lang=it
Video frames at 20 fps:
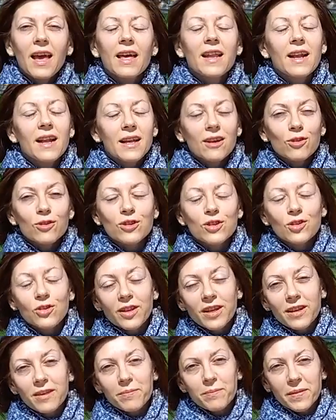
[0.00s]
Era l'agosto
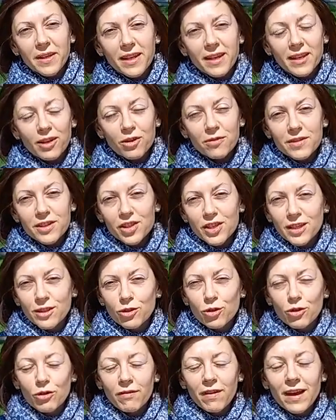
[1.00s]
del
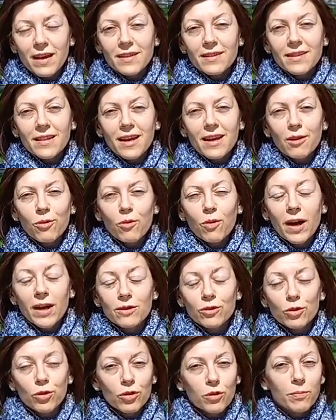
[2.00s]
1990
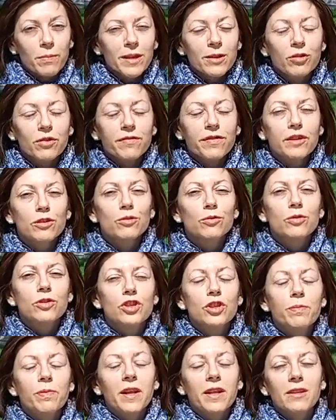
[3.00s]
quando Roberto
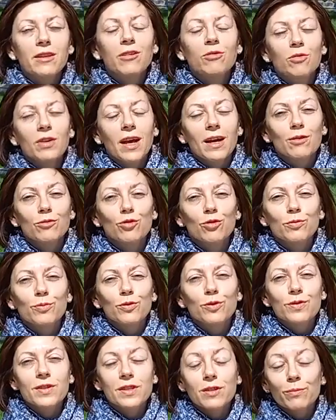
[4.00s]
Ferrucci prende un
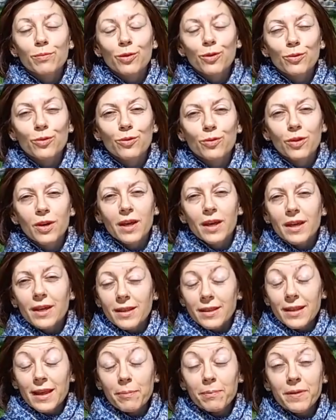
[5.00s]
autobus blu
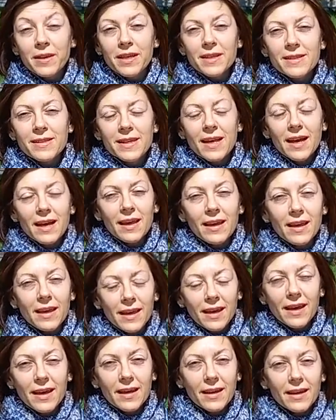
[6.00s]
da Pisa
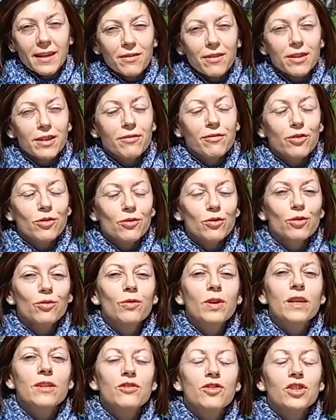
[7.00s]
e arriva di fronte
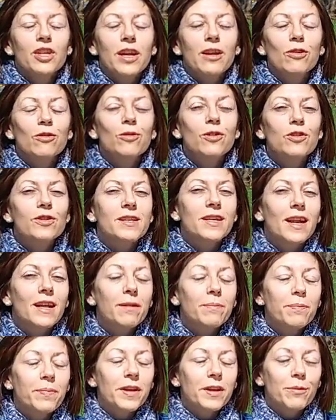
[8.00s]
a un cancello. Quello sarà
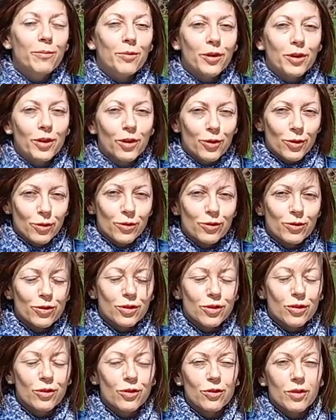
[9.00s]
il primo
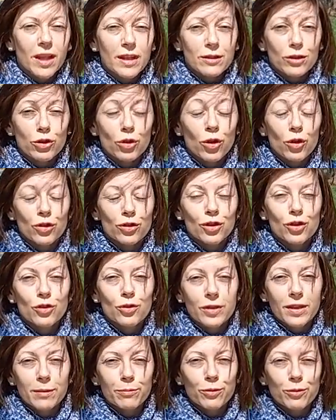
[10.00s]
incontro con
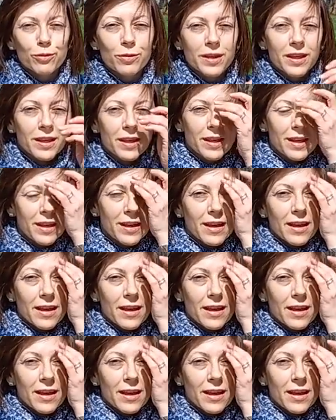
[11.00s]
Antonio Tabucchi.